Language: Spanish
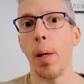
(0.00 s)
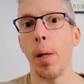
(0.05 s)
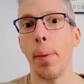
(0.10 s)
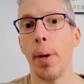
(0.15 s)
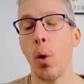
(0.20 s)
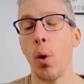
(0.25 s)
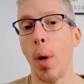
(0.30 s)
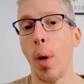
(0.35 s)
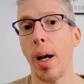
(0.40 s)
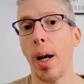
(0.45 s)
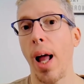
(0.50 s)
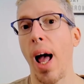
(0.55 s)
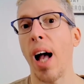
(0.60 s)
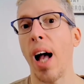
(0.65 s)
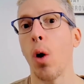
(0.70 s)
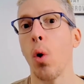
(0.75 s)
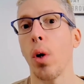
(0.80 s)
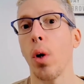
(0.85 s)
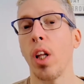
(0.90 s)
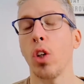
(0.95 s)
evaluar
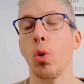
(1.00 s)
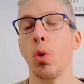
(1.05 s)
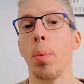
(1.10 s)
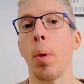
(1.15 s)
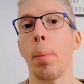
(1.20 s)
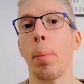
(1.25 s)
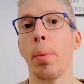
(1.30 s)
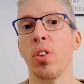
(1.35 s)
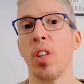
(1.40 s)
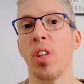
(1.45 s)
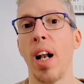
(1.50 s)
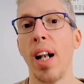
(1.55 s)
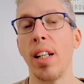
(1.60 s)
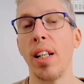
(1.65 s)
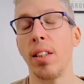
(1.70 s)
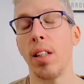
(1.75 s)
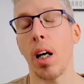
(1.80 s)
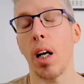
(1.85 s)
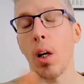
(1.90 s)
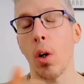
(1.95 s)
acorde a sus propios análisis.